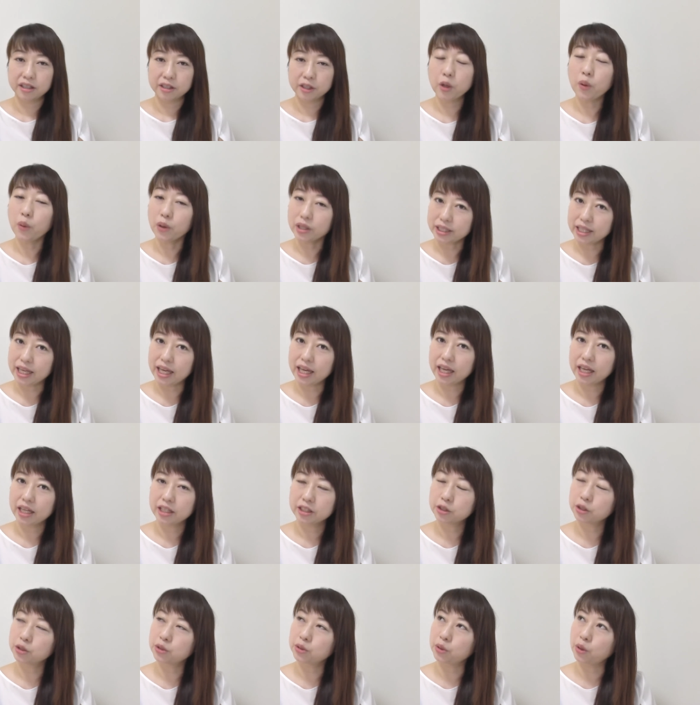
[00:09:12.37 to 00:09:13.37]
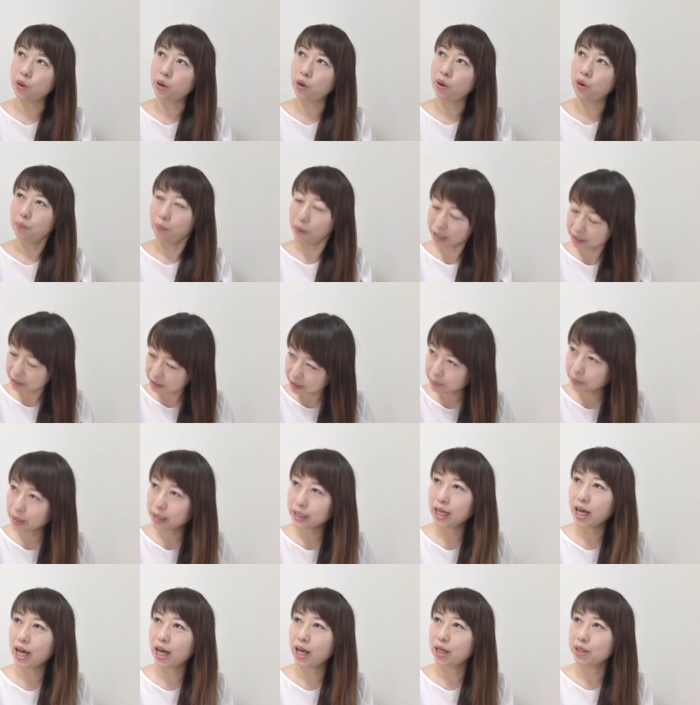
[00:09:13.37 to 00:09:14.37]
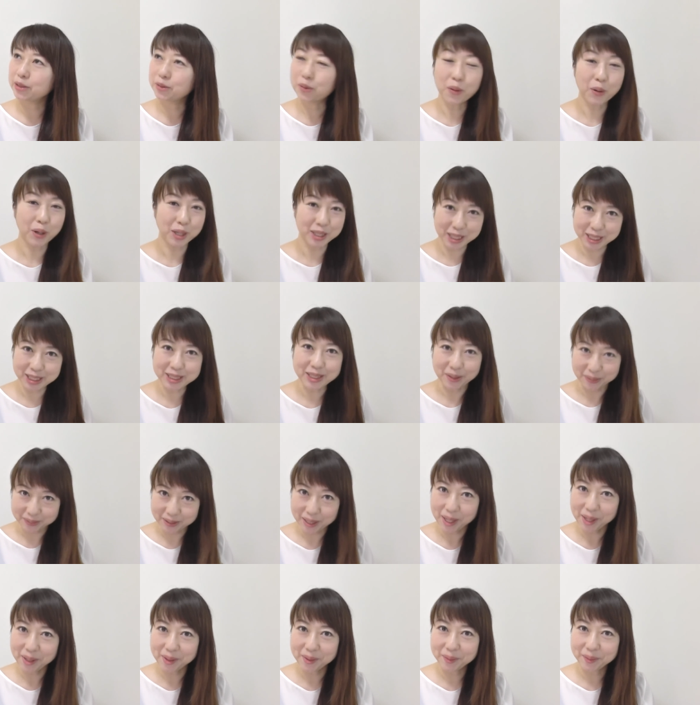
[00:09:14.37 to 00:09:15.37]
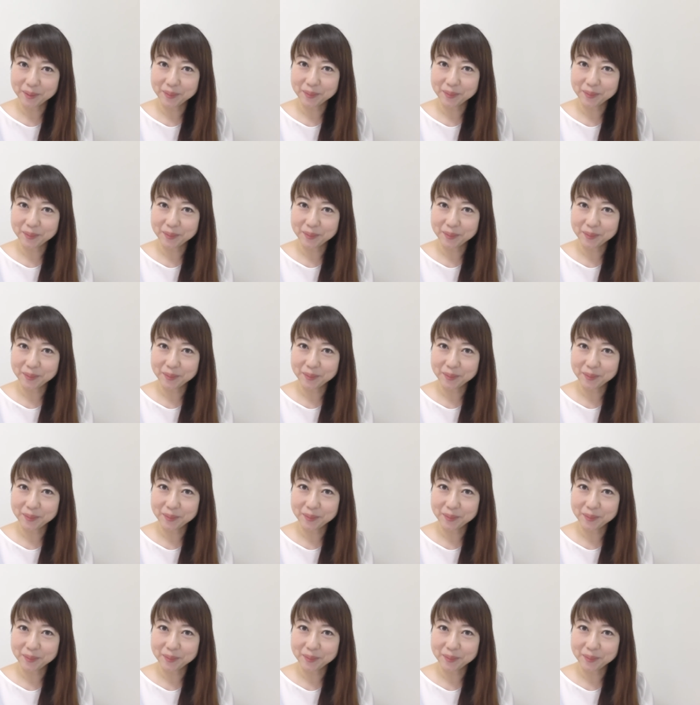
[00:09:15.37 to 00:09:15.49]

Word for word: 今日はねちょっと真面目な動画でしたよね